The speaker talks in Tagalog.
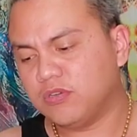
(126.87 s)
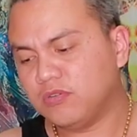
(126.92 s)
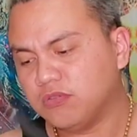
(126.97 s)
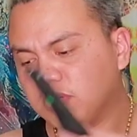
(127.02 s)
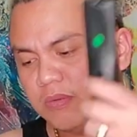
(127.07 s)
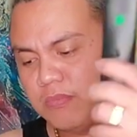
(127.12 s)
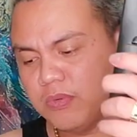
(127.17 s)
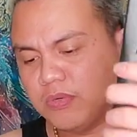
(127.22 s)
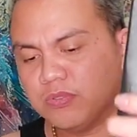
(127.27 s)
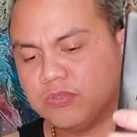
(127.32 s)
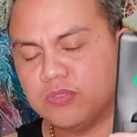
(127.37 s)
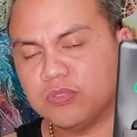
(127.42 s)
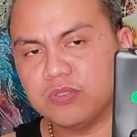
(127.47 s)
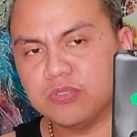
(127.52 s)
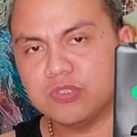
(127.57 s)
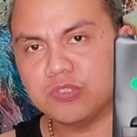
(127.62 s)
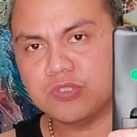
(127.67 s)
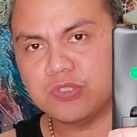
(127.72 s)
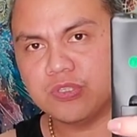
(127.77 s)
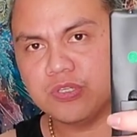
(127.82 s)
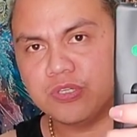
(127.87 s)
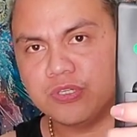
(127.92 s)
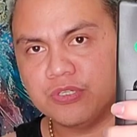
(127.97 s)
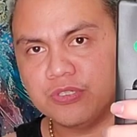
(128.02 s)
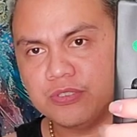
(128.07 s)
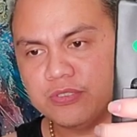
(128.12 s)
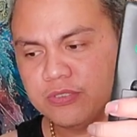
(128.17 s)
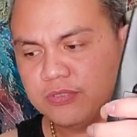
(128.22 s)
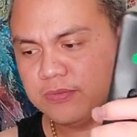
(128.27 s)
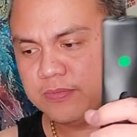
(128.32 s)
Yung remote
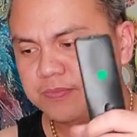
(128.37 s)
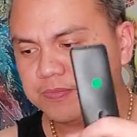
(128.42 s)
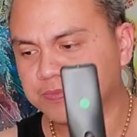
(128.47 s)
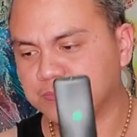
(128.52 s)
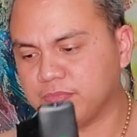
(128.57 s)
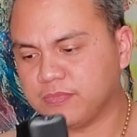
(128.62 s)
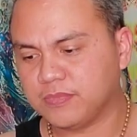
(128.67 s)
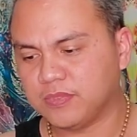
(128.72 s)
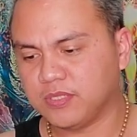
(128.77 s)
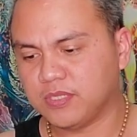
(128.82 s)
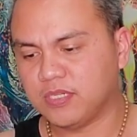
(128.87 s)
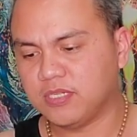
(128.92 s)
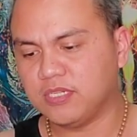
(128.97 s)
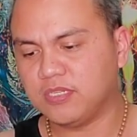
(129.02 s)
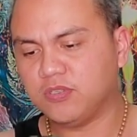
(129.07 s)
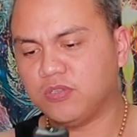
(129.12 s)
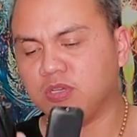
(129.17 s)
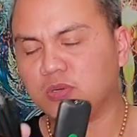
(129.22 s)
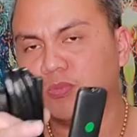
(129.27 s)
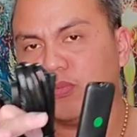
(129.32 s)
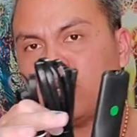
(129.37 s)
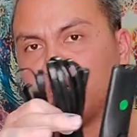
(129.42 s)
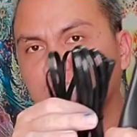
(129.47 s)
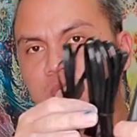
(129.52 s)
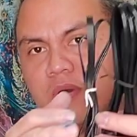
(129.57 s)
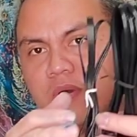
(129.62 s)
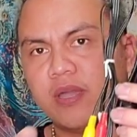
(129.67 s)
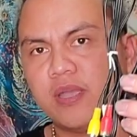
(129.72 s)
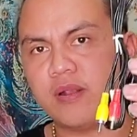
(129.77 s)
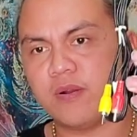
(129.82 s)
control. Dito yung mga
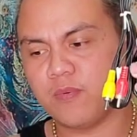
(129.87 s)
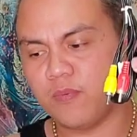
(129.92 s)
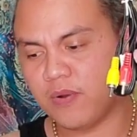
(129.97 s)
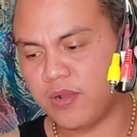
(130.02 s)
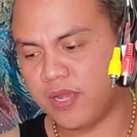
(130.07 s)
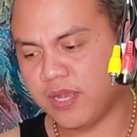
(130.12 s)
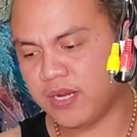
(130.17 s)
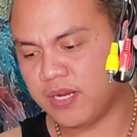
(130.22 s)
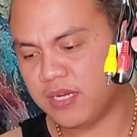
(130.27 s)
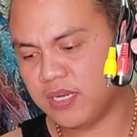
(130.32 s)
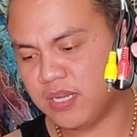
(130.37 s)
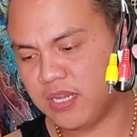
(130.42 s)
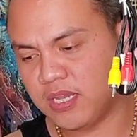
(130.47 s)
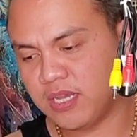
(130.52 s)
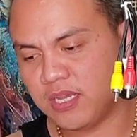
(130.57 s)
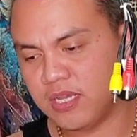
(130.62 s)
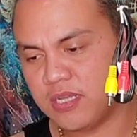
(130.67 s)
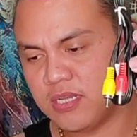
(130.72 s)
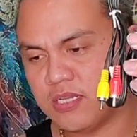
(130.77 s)
wire-wire niya.